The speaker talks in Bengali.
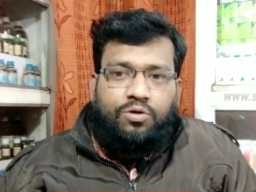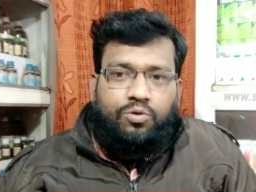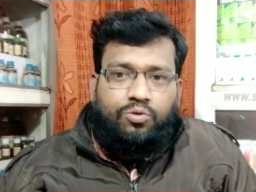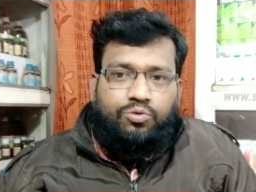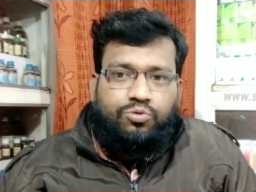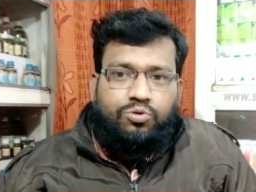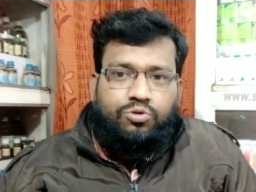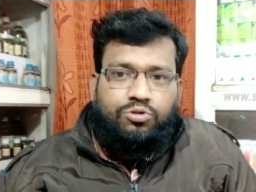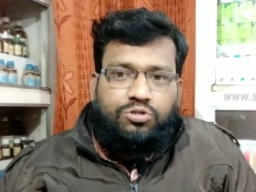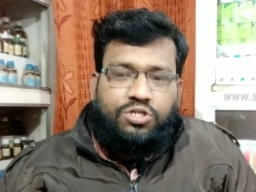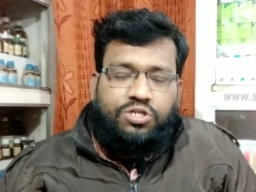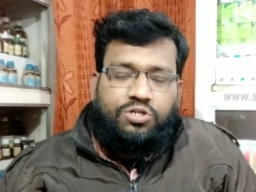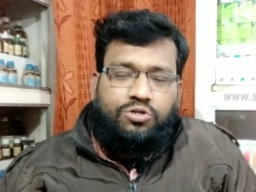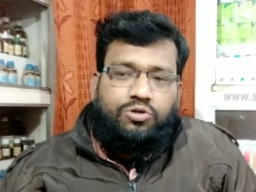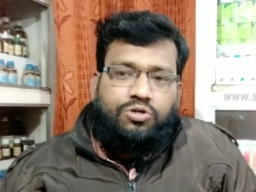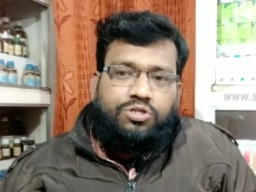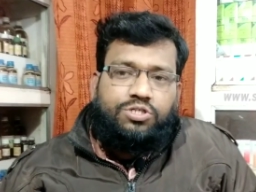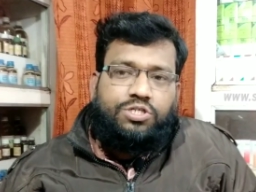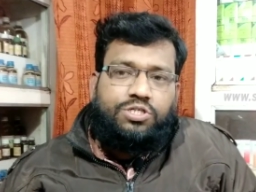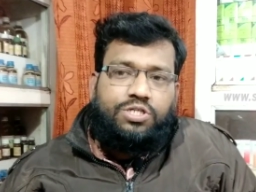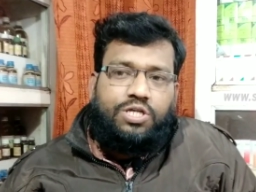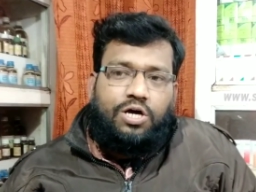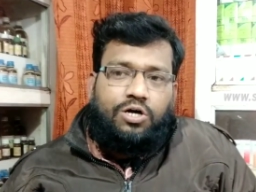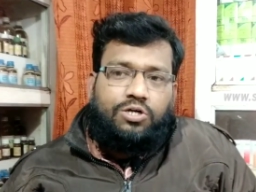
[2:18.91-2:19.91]
ওষুধটি
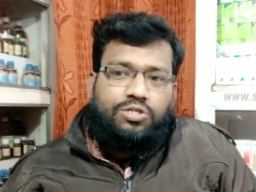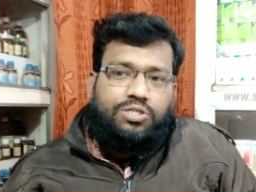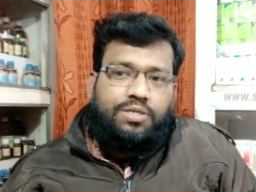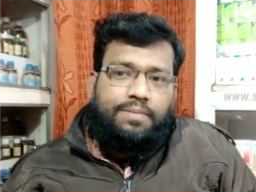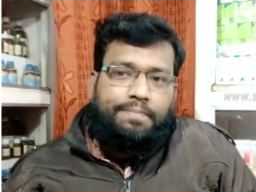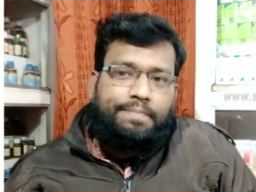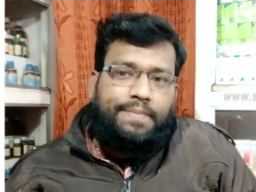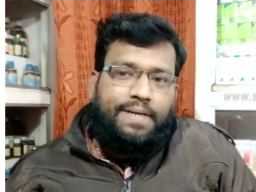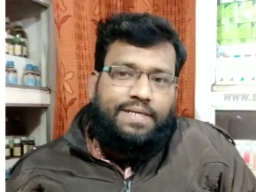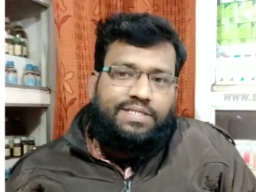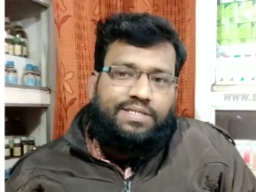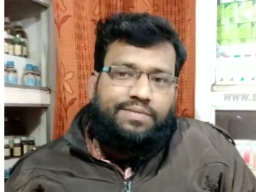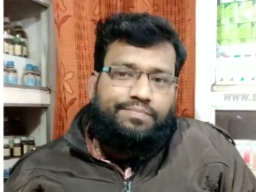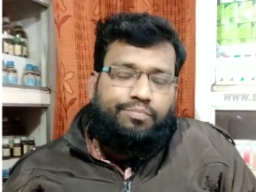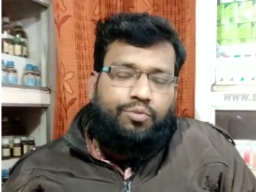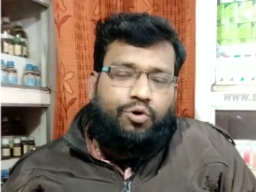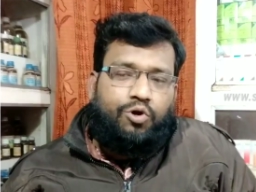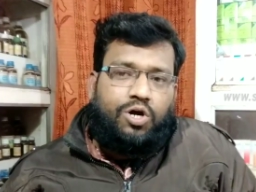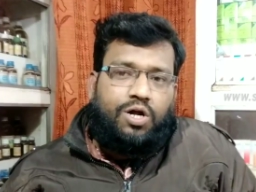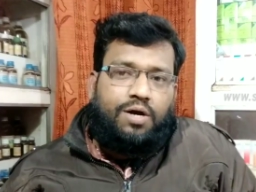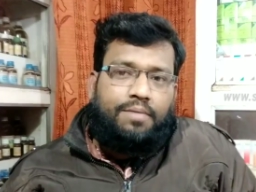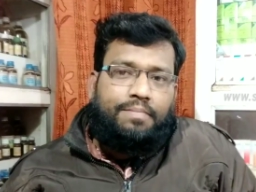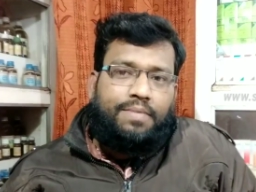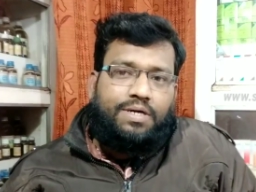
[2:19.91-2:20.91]
রয়েছে তা হচ্ছে
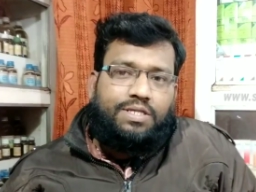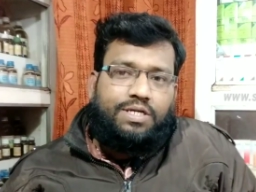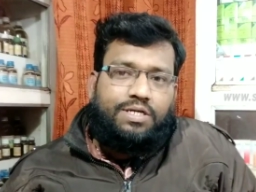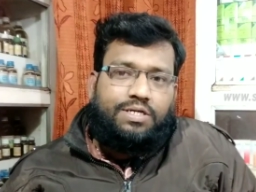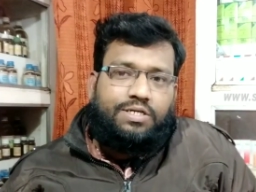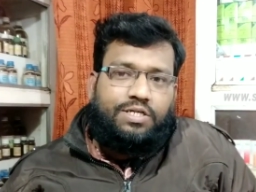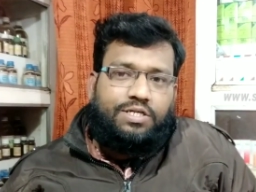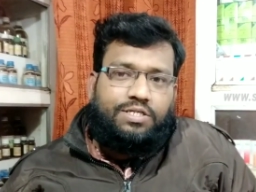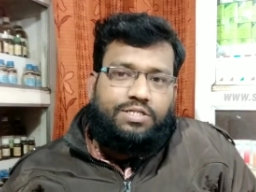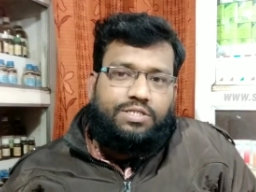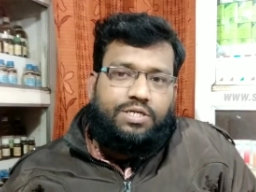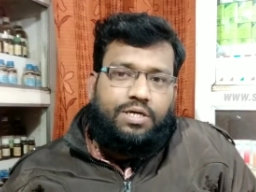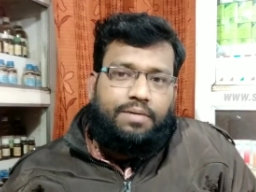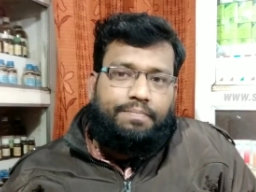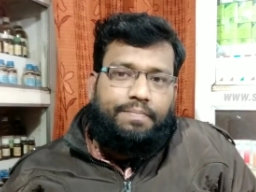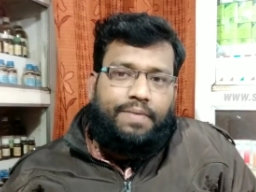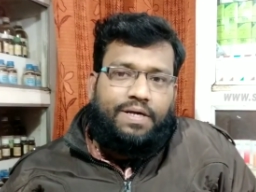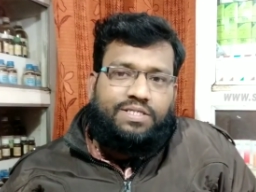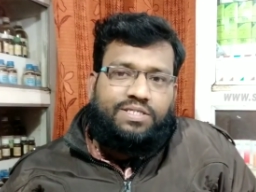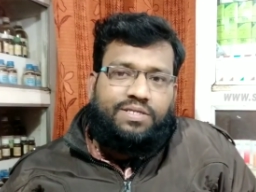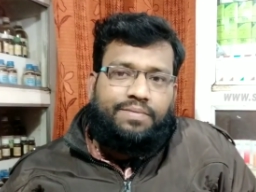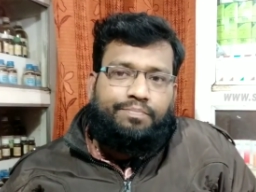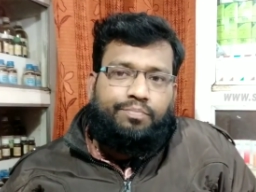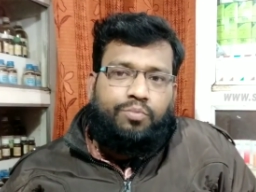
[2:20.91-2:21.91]
প্যাসিফ্লোরা মাদার টিনচার
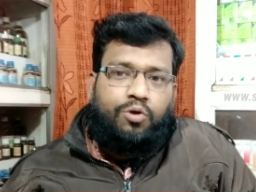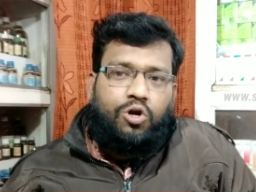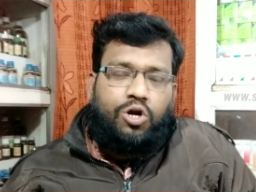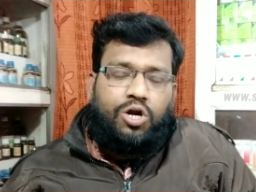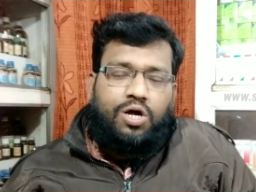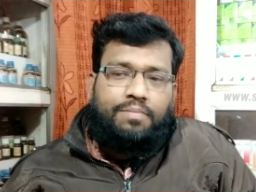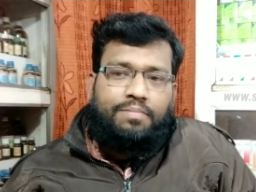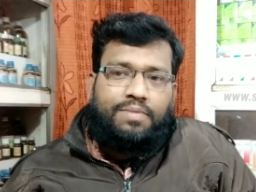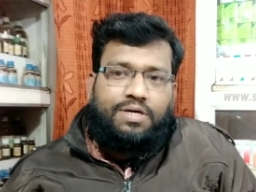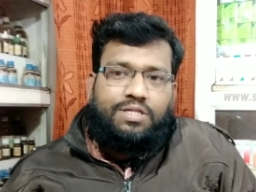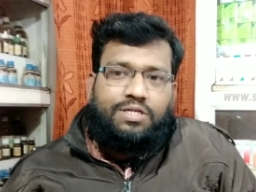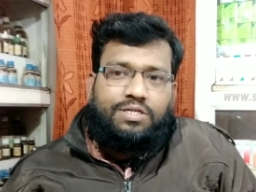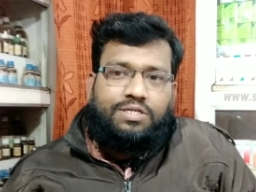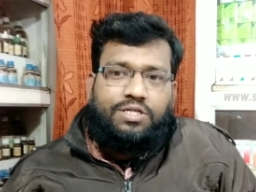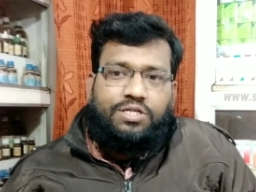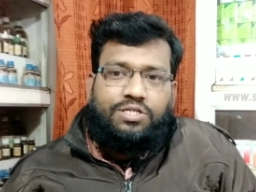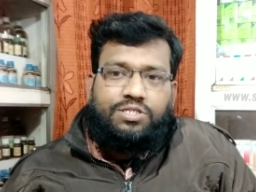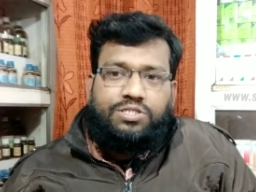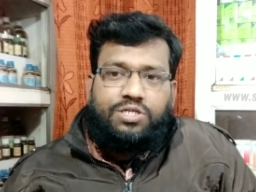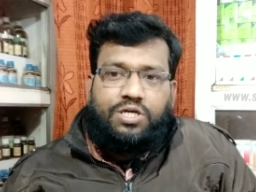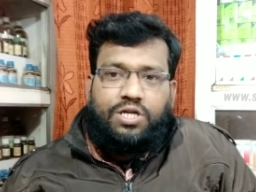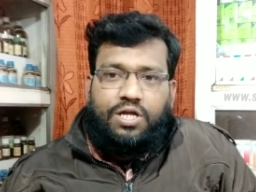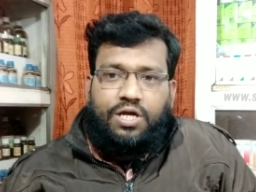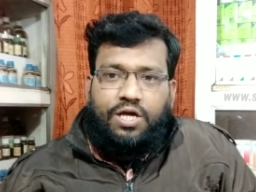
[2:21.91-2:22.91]
প্যাসিফ্লোরা মাদার
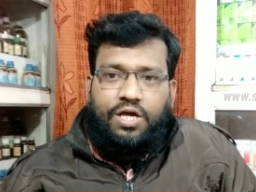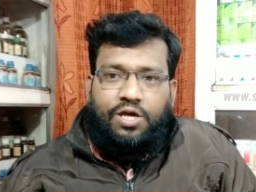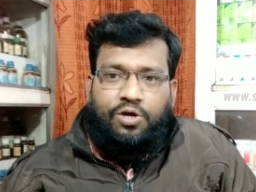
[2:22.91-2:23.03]
টিনচার